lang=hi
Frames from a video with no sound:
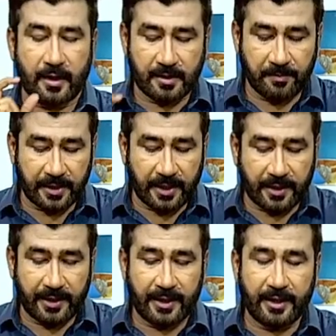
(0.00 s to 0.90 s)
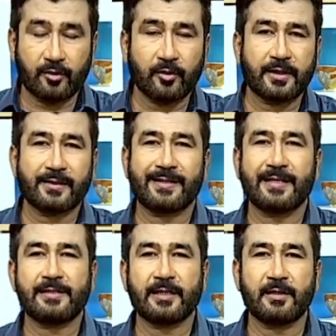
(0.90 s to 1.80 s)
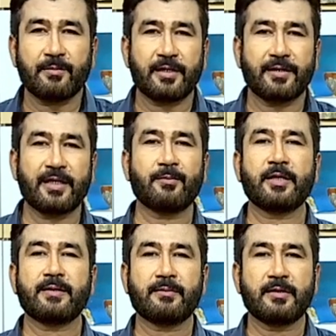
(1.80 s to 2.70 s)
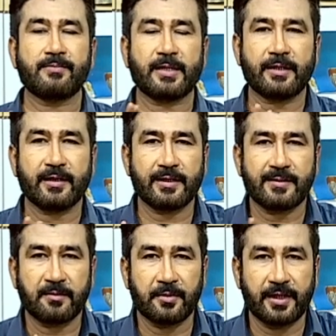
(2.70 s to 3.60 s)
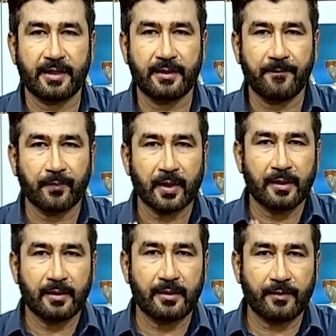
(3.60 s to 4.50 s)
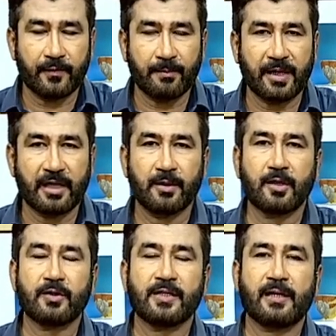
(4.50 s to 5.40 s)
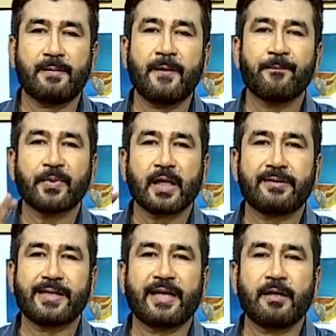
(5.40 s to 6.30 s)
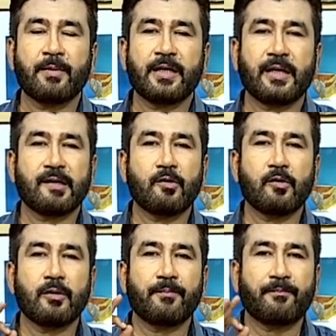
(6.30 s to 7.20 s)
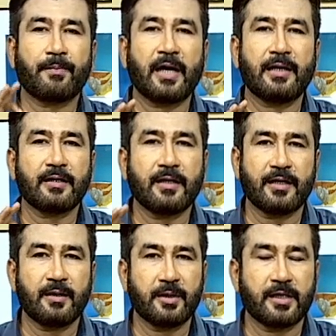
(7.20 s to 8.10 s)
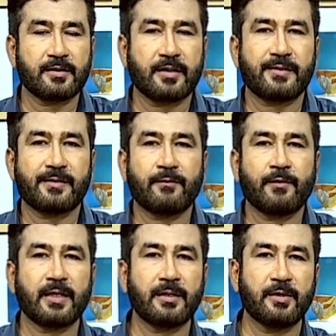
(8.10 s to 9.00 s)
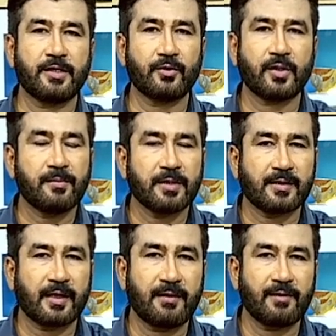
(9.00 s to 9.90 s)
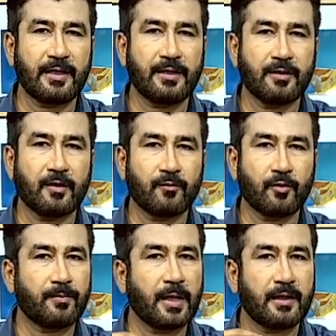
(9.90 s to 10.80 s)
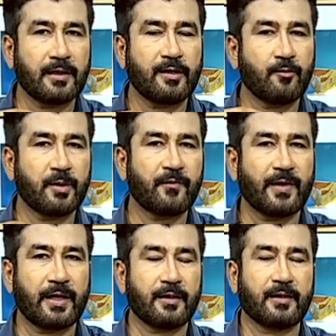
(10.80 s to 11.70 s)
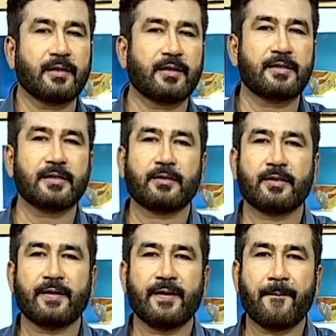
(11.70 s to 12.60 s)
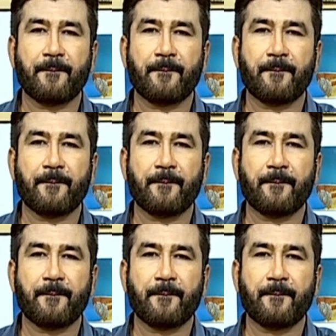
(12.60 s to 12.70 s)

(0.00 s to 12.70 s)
आज हम बना रहे हैं एक तो तसला चिकन बन रही है बड़ी ज़बरदस्त बटर के साथ बनेगी डिफरेंट बारबेक्यू स्टाइल में सेकंड बना रहा हूँ पालक हरी मिर्च स्टफ्ड हरी मिर्चें होंगी मसाले वाली और वो पालक के ऊपर फ्राई करके रखी जाती हैं